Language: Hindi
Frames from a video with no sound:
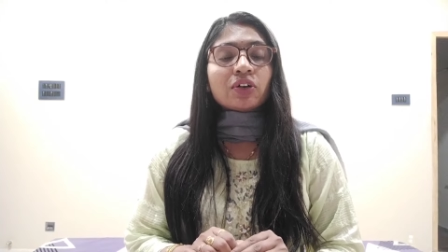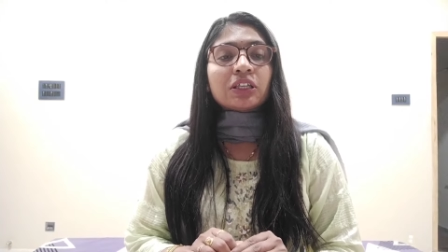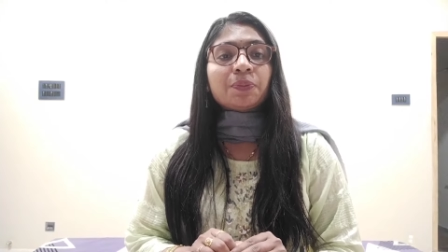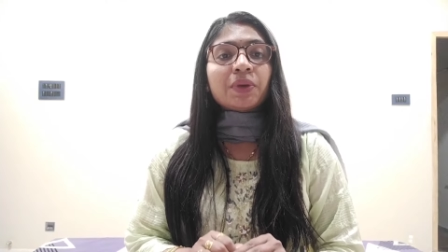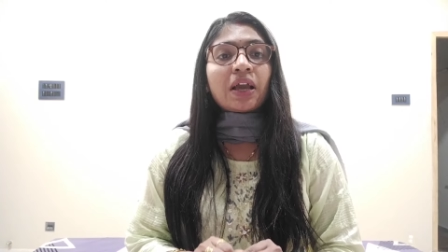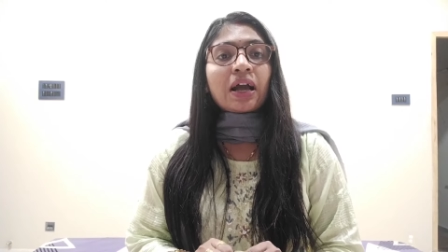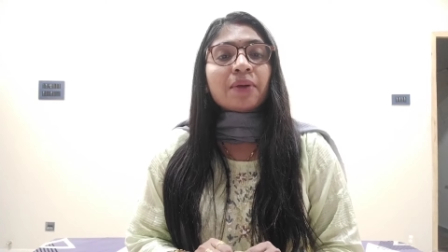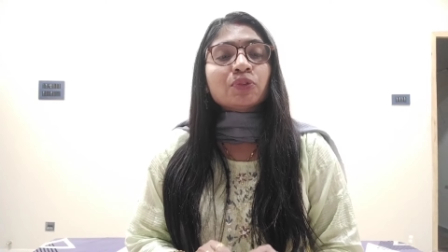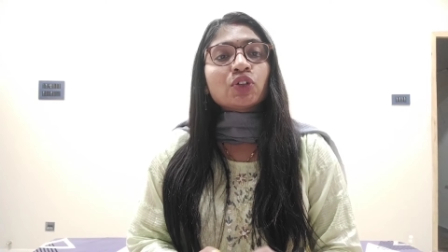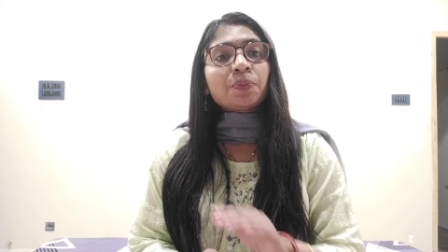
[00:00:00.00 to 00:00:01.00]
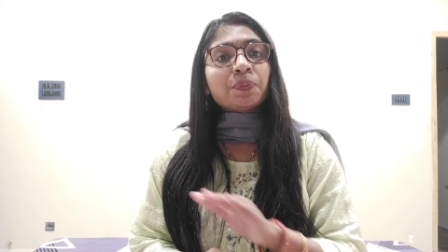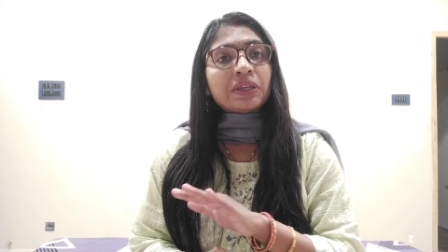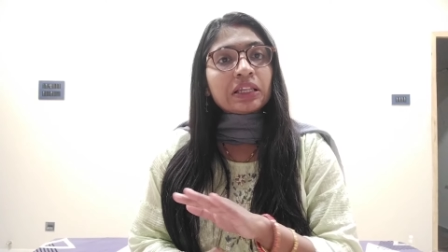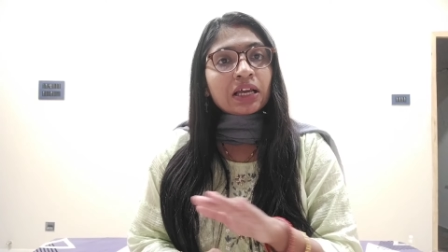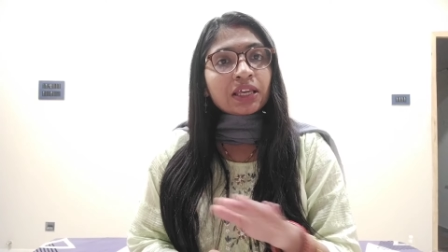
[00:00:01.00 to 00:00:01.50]
चौकी पे आप जो है
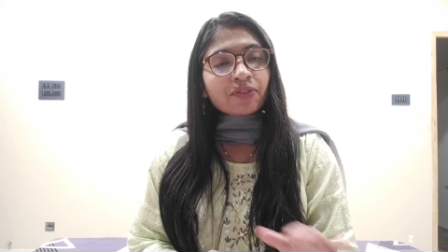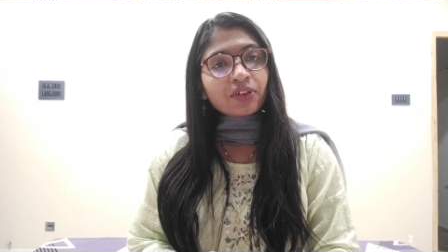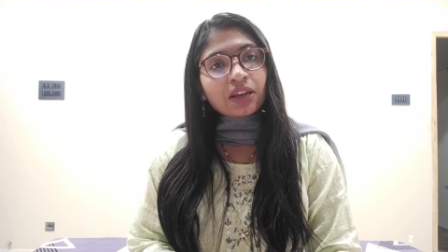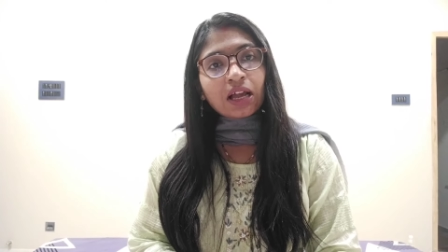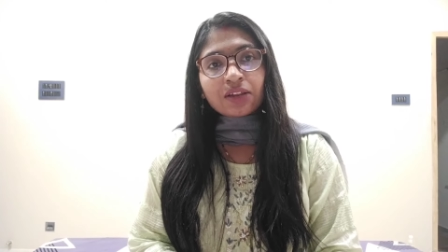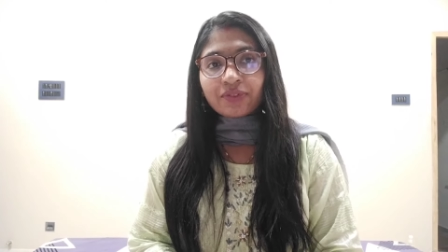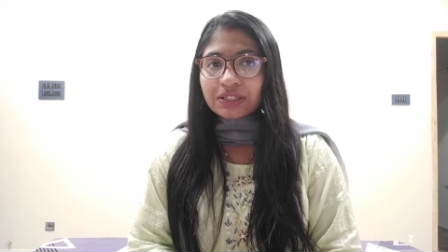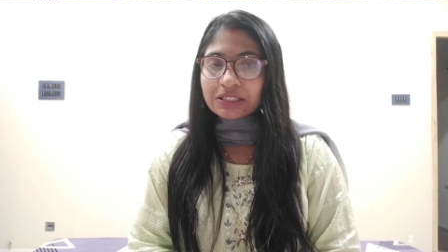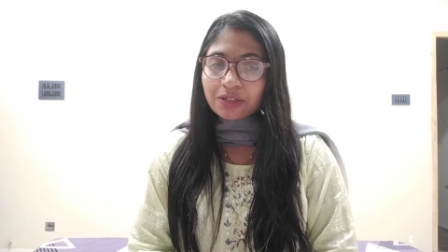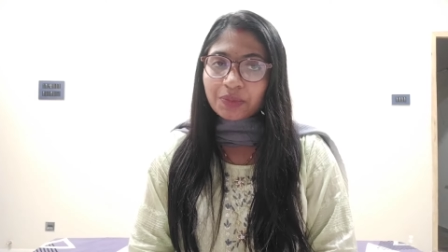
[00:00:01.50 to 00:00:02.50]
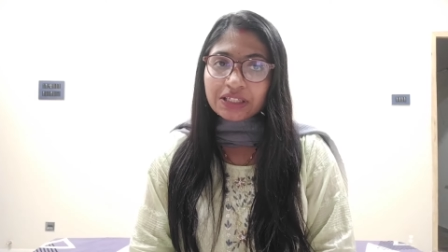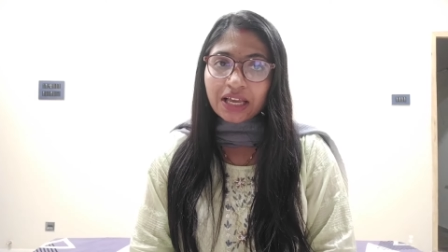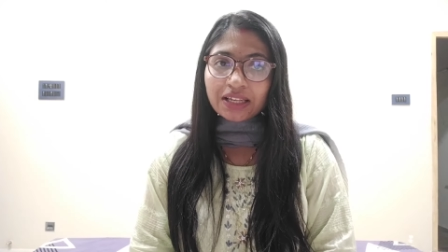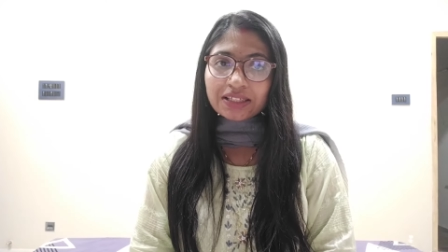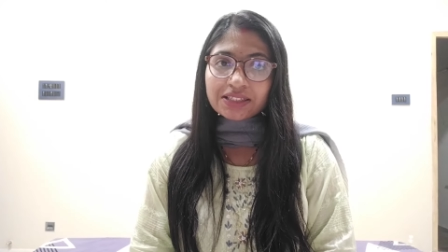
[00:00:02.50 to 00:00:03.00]
पीला या फिर लाल वस्त्र
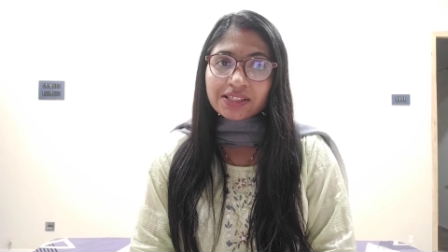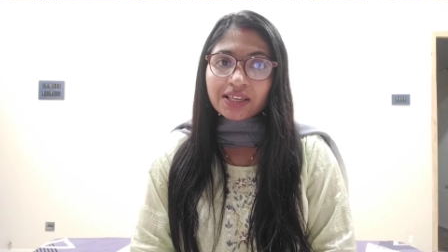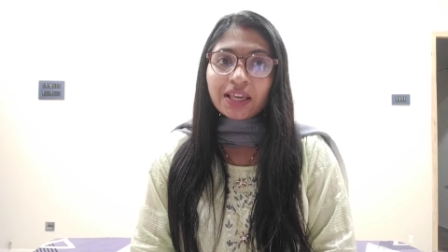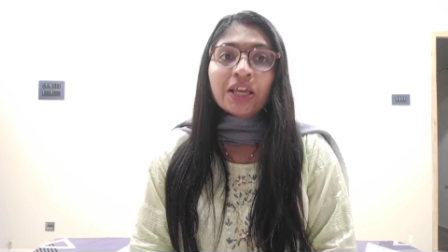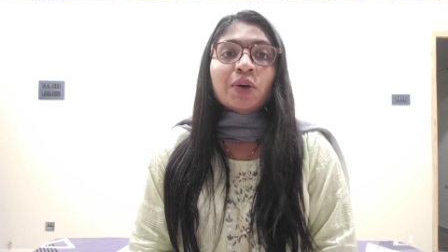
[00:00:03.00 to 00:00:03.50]
बिछा लीजिए